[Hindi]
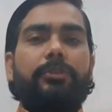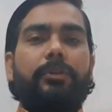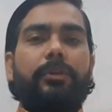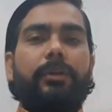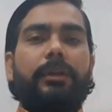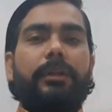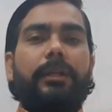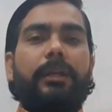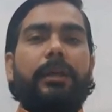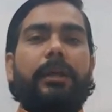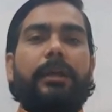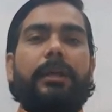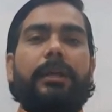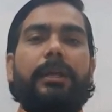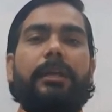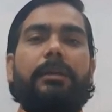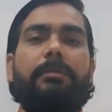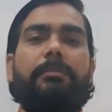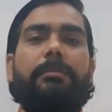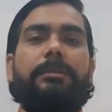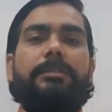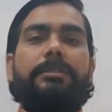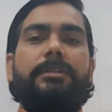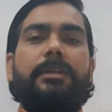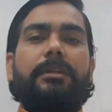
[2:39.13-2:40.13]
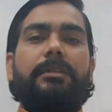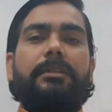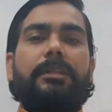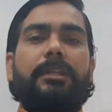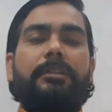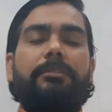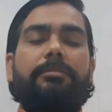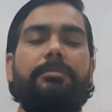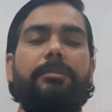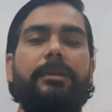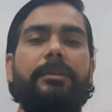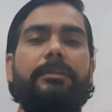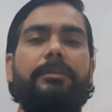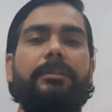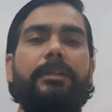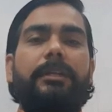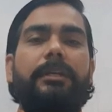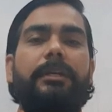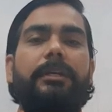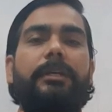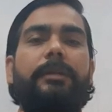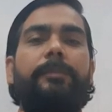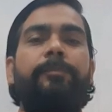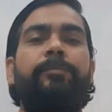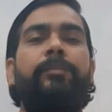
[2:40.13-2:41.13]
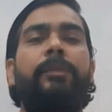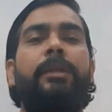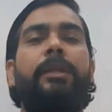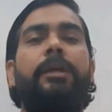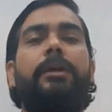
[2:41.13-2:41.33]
चौकड़िया एक बजकर तीस मिनट से लेकर